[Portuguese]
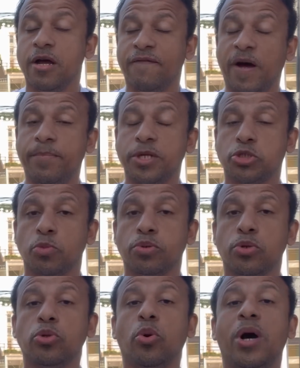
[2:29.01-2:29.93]
Fabrício
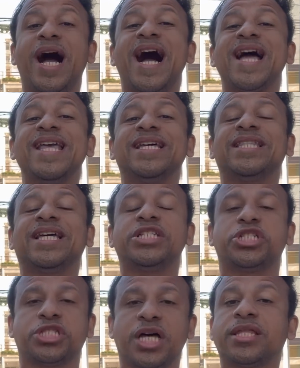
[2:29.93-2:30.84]
Bruno ainda
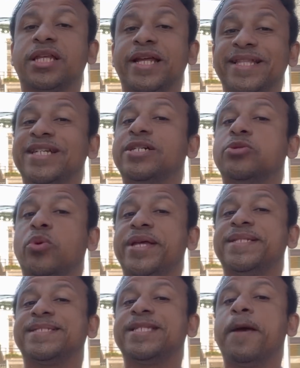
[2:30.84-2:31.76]
está treinando
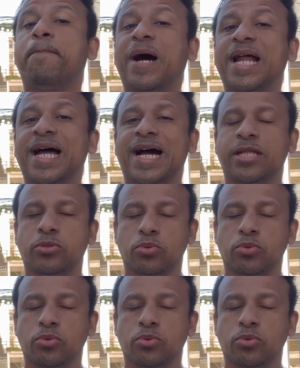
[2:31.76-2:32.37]
em separado,